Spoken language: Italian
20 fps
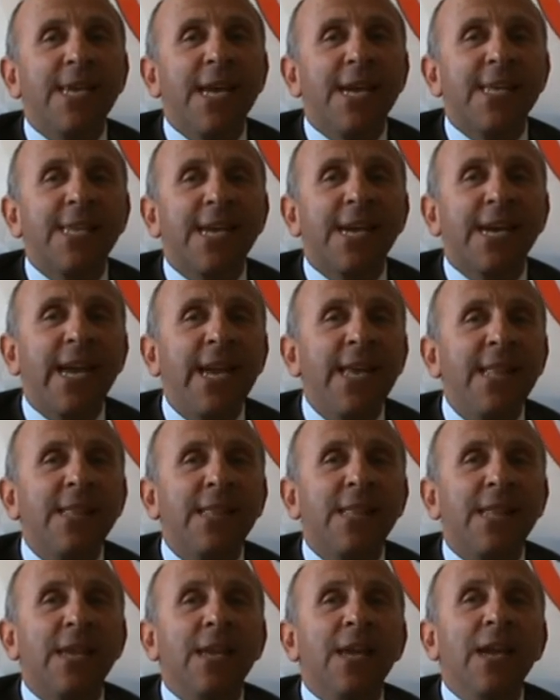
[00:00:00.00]
di
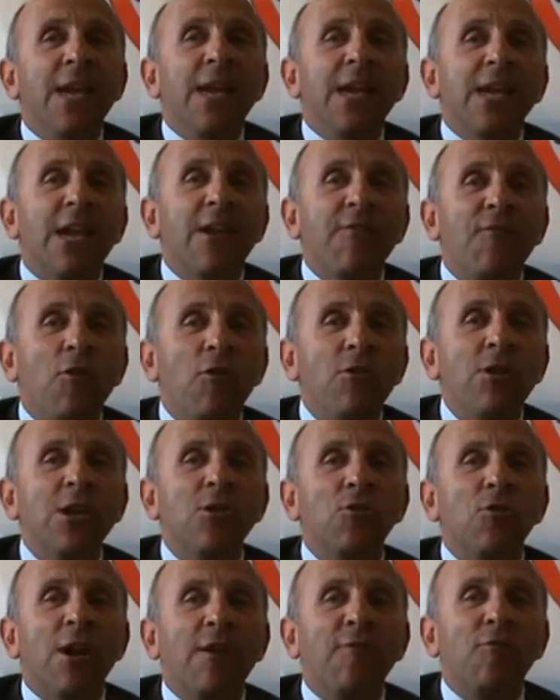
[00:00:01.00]
aderenti che
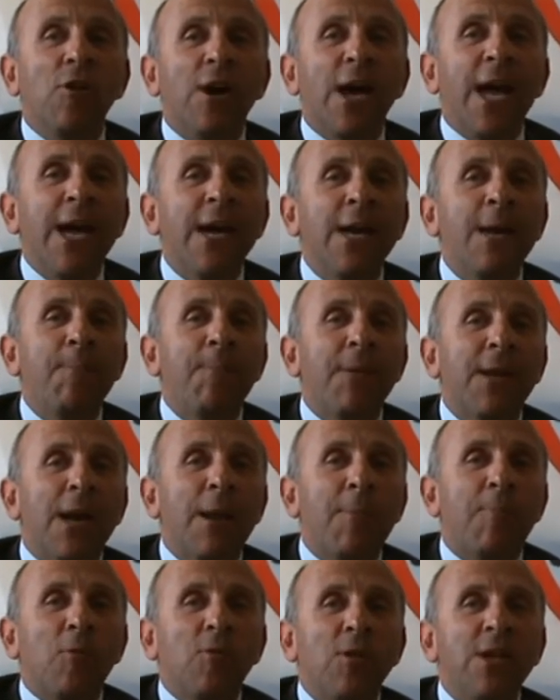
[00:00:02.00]
vogliono lavorare per
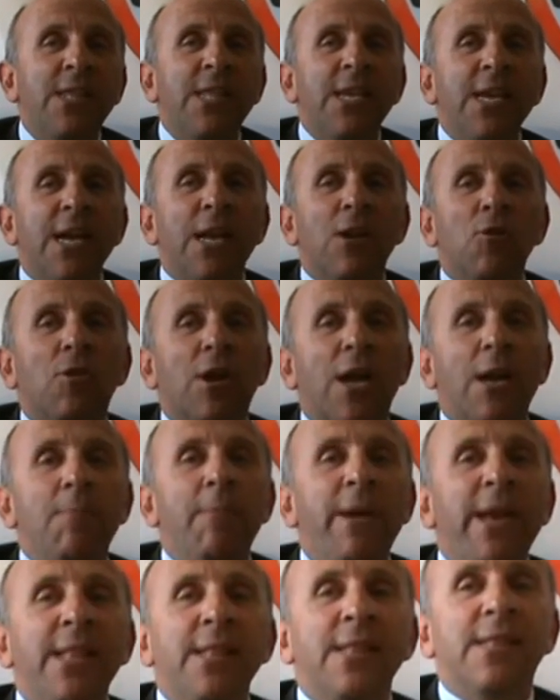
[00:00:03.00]
la politica
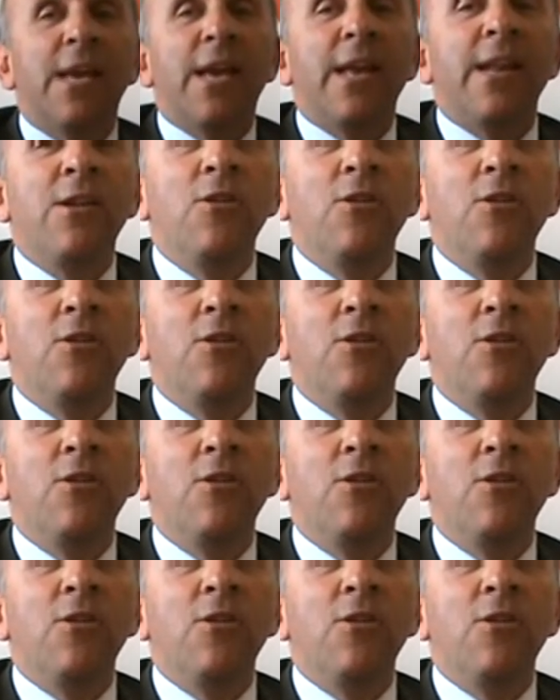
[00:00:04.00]
localmente.